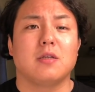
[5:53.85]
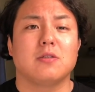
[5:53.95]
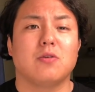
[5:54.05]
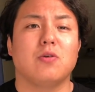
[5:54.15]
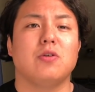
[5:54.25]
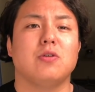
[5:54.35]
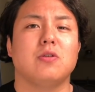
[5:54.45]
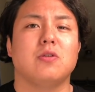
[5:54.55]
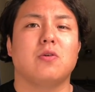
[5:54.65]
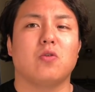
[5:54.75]
そう
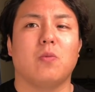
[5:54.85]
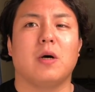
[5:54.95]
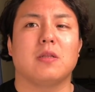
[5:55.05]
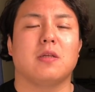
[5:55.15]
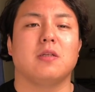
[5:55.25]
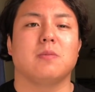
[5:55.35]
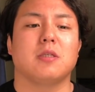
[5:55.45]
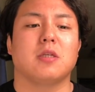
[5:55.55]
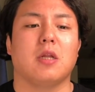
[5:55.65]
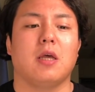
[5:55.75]
いうこともあったりし
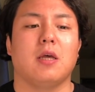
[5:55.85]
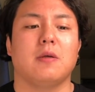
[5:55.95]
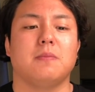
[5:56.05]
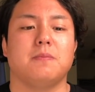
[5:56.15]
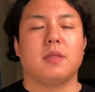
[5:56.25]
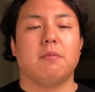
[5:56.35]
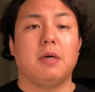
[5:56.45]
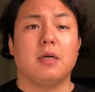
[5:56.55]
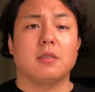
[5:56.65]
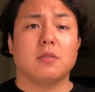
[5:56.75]
ましたね。
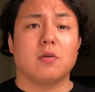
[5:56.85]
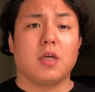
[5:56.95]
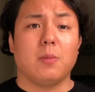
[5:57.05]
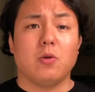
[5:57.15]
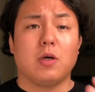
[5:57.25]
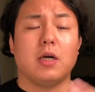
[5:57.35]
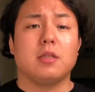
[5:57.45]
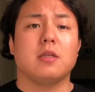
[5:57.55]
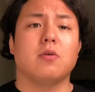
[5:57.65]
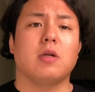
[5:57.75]
その獣界っ
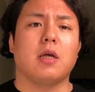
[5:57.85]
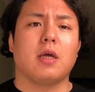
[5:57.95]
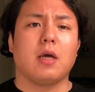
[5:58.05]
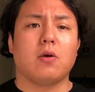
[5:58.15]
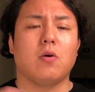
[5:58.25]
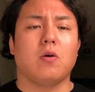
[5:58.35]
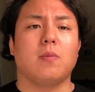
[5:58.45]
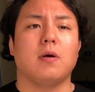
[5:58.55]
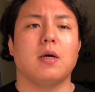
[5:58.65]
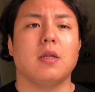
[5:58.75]
ていうのはね、結構
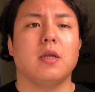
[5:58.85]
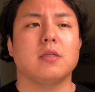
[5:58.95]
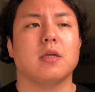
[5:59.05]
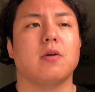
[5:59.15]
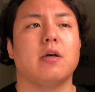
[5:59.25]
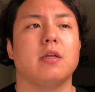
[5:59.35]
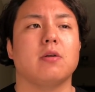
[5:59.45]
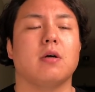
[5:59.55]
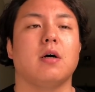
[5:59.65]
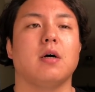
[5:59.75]
僕は2年生の間
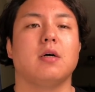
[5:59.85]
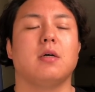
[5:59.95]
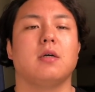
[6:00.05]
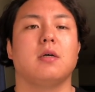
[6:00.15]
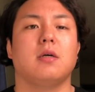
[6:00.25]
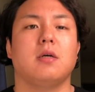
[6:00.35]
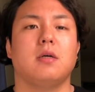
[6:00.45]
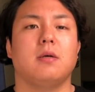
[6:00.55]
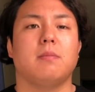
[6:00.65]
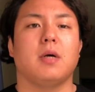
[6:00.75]
とか、
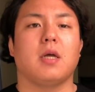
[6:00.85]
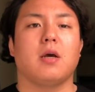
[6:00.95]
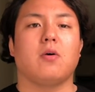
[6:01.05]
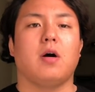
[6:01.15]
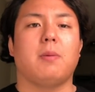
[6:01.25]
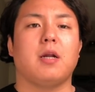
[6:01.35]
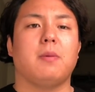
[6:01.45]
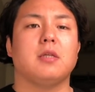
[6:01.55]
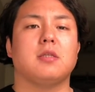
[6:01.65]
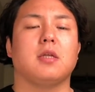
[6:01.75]
結構暴れ
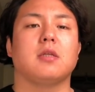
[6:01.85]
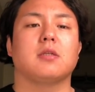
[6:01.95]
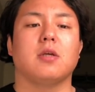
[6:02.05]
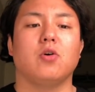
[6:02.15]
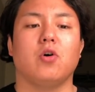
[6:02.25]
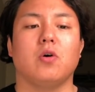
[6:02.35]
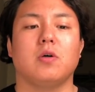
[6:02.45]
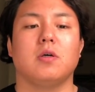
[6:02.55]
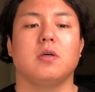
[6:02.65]
回ってたんですけど、